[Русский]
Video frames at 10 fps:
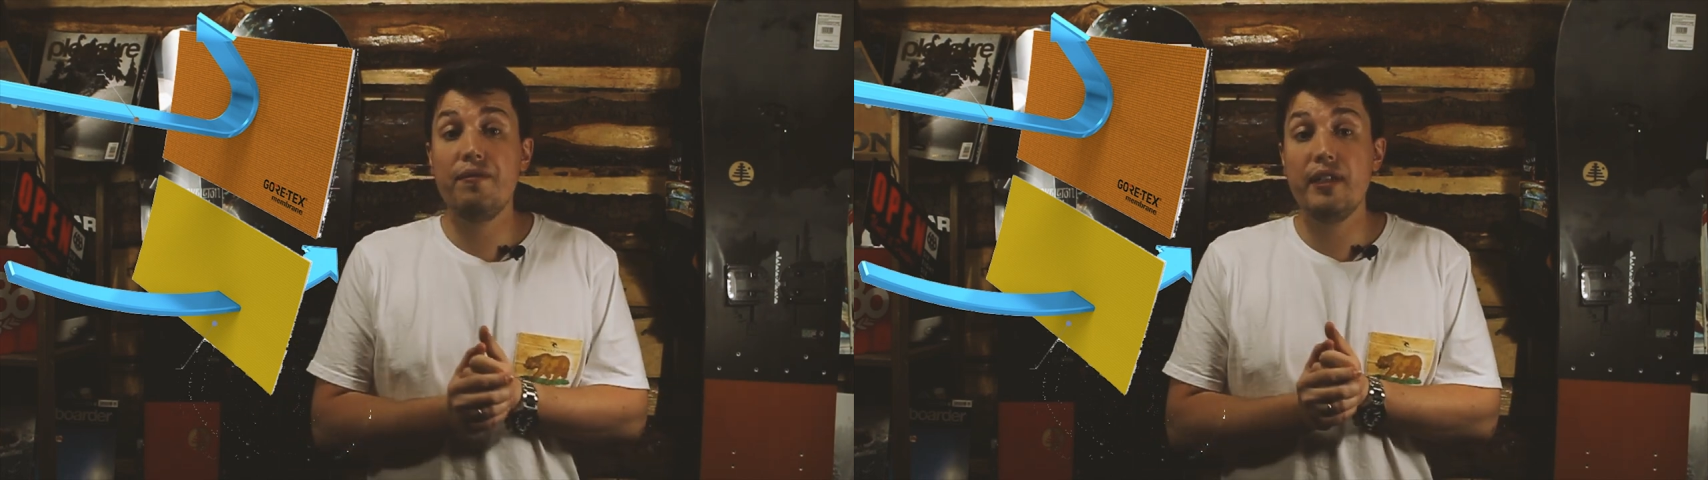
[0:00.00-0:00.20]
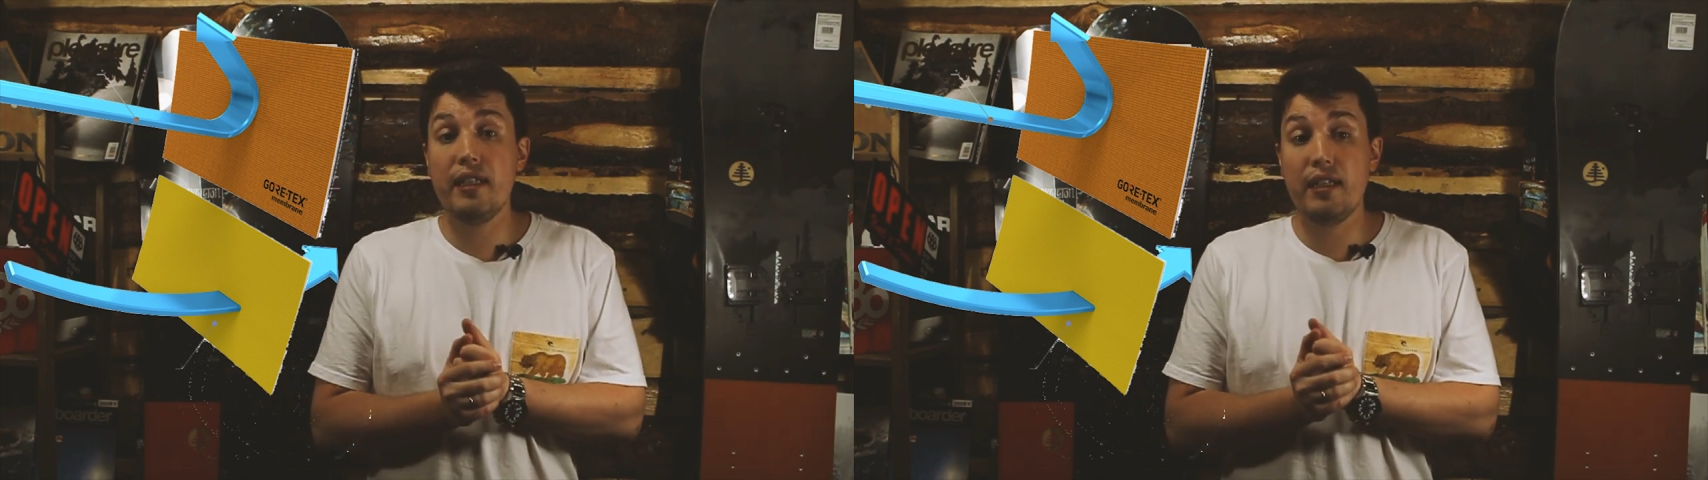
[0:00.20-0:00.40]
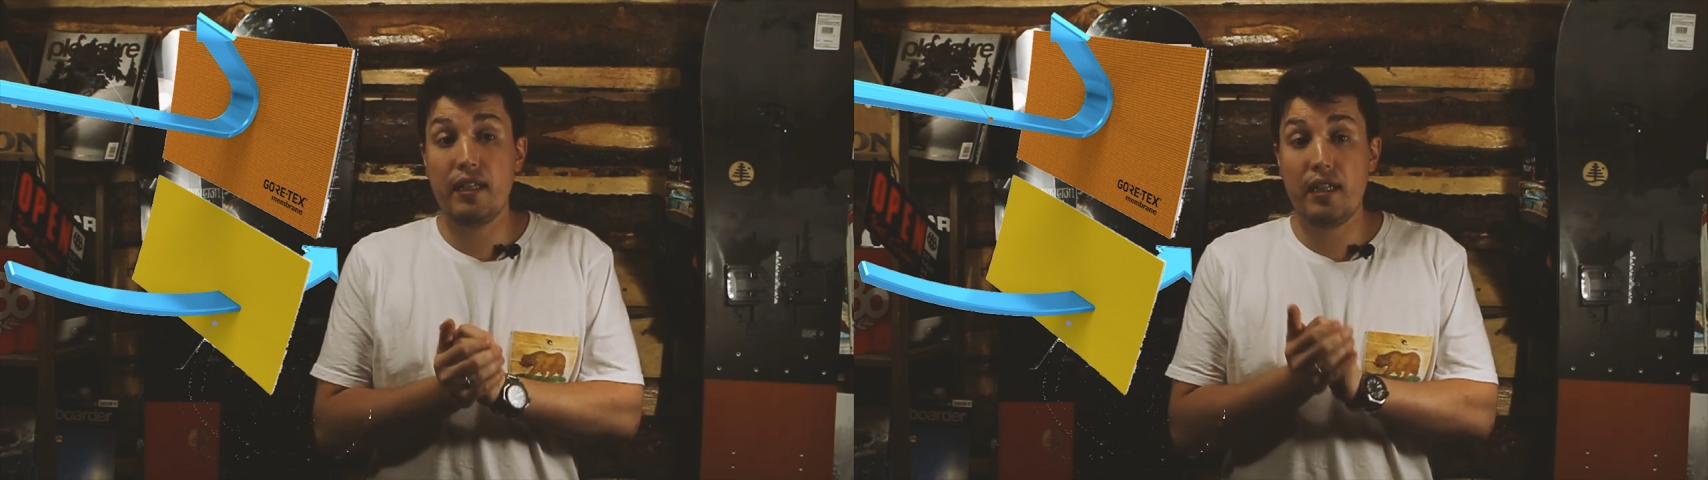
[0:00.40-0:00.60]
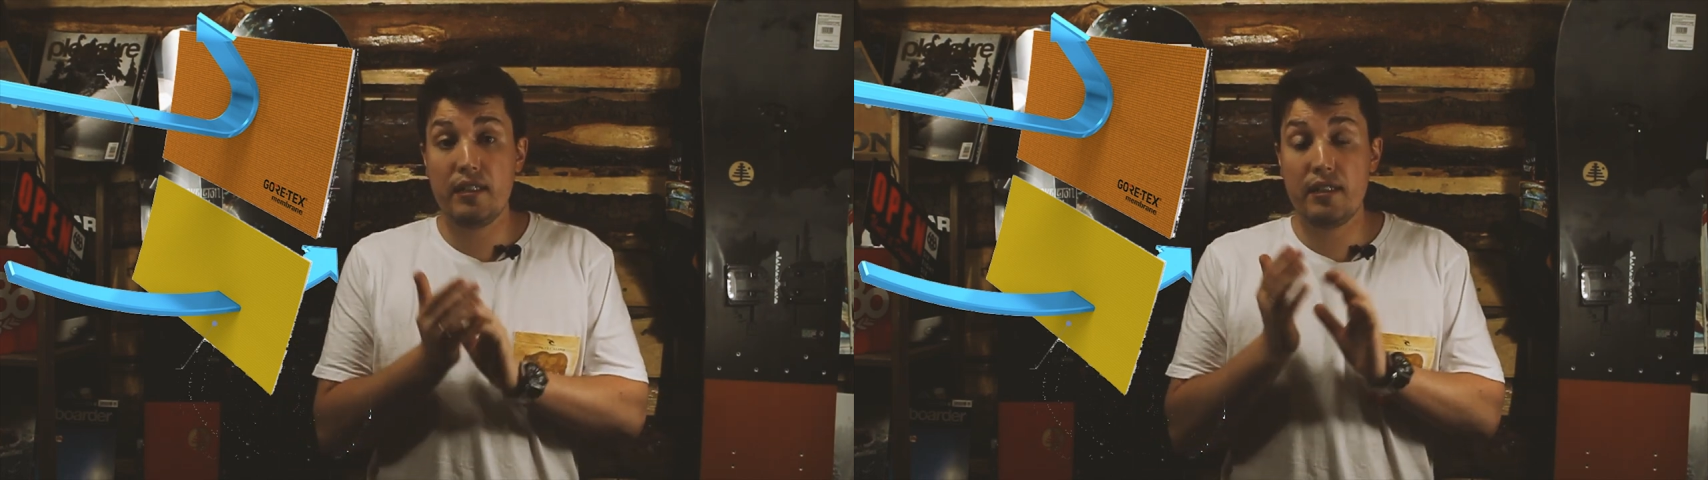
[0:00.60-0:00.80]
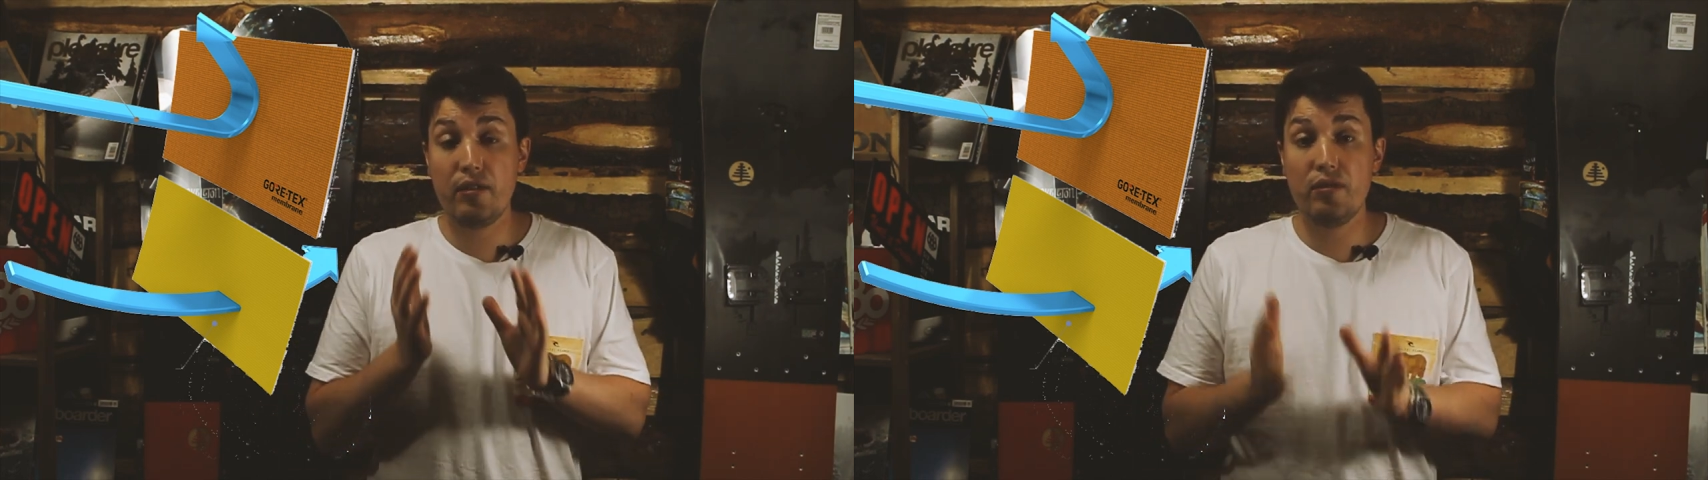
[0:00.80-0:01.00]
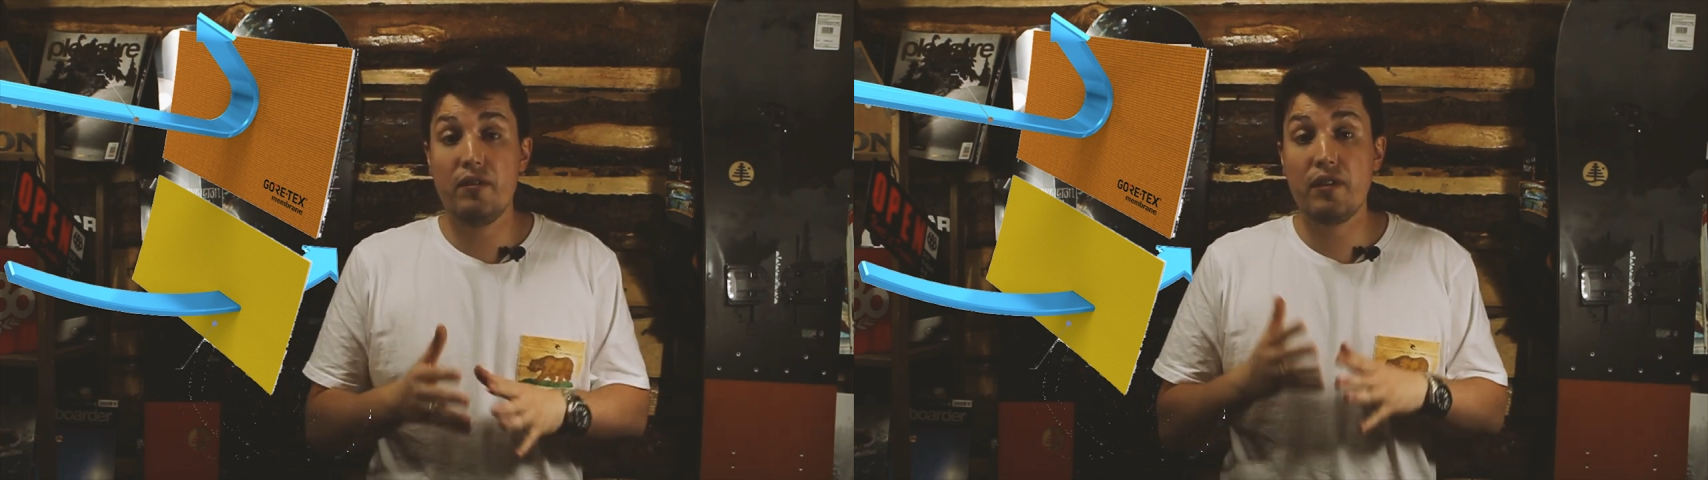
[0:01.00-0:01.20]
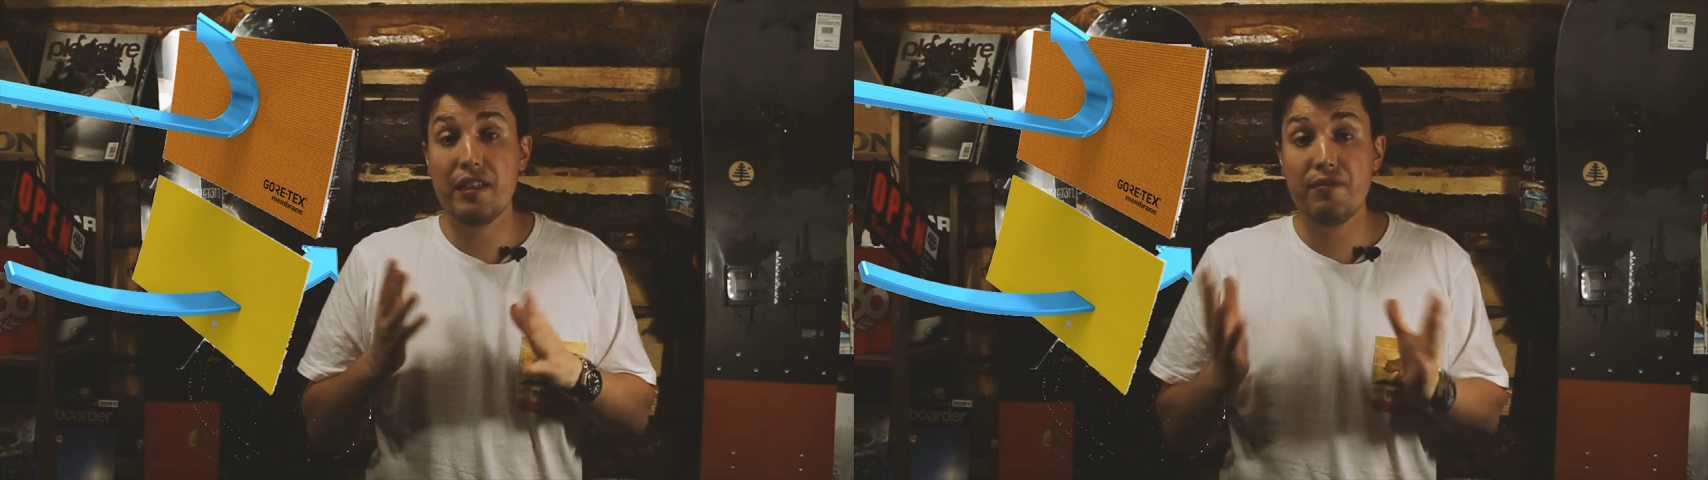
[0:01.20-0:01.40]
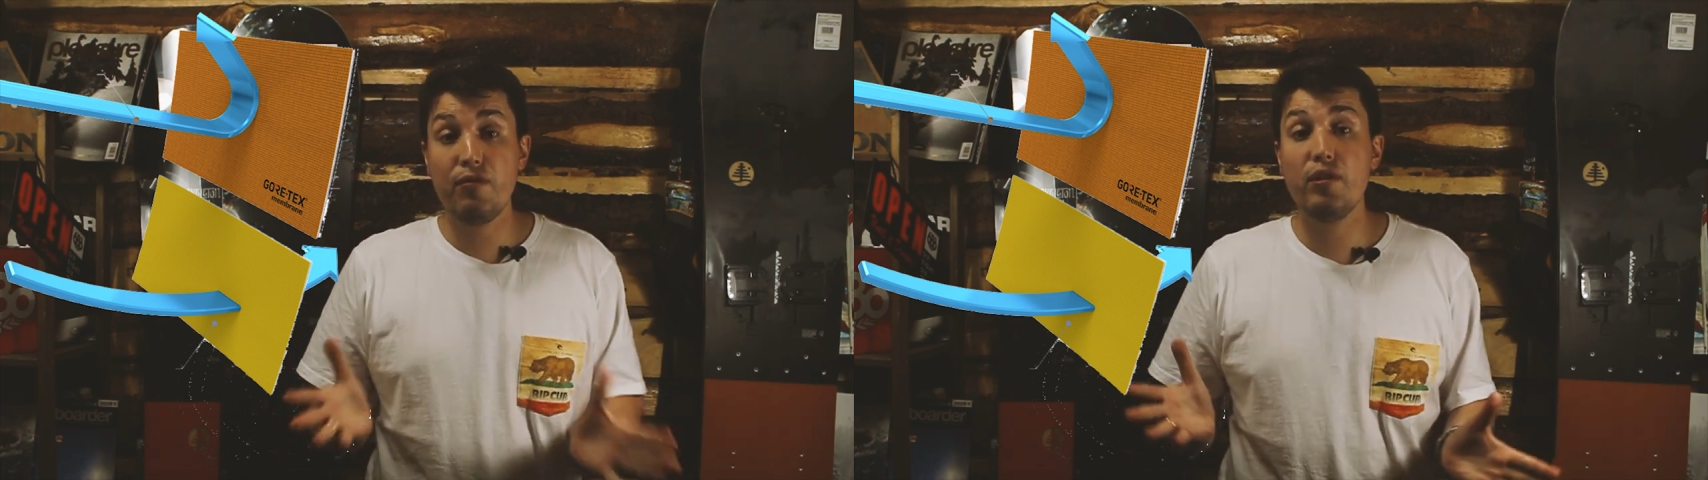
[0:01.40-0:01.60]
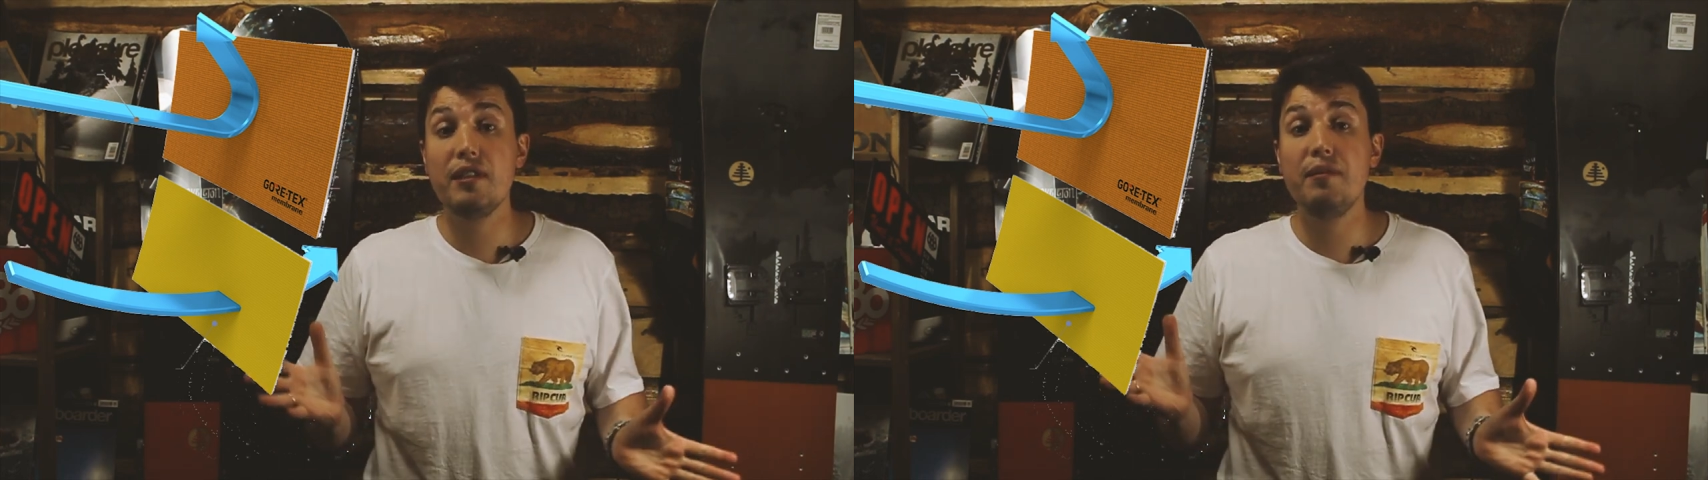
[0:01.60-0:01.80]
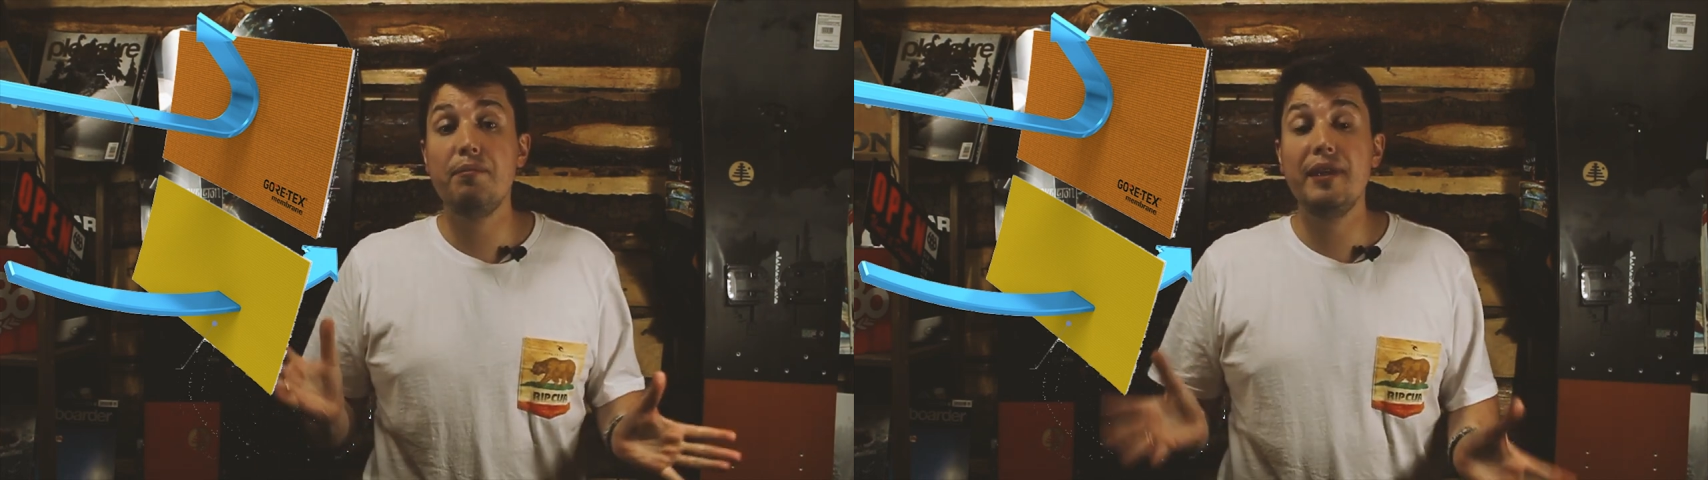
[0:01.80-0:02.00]
вы э, остаетесь в
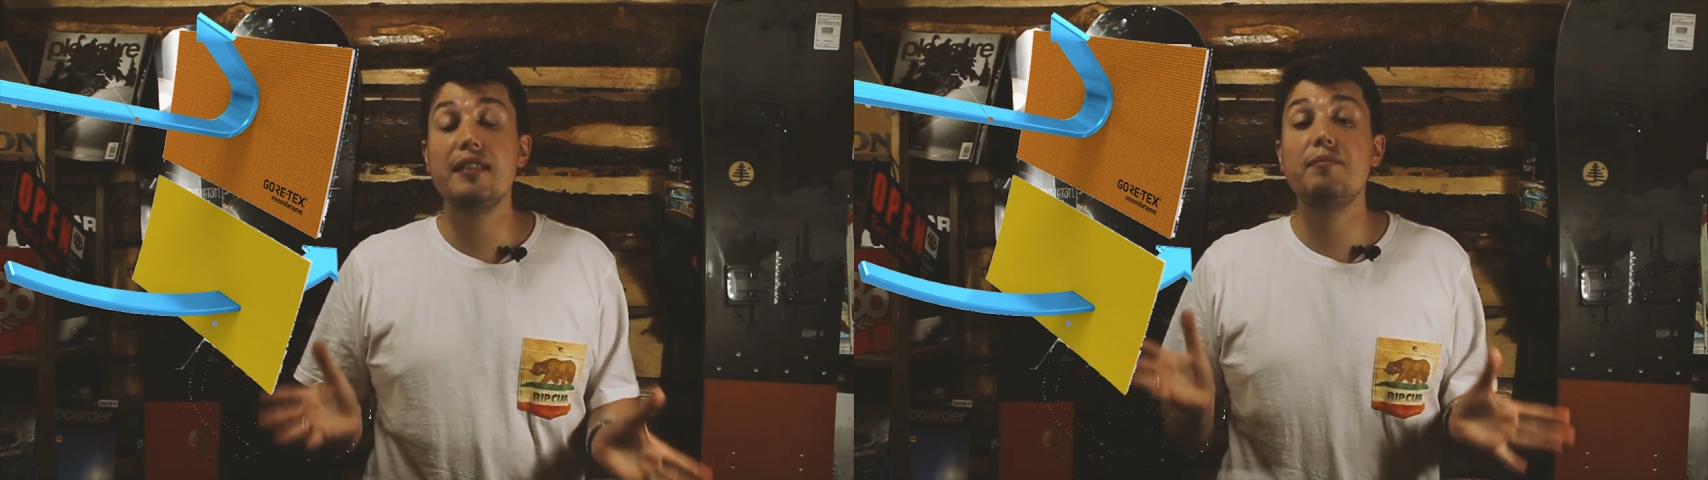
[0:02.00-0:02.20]
комфорте без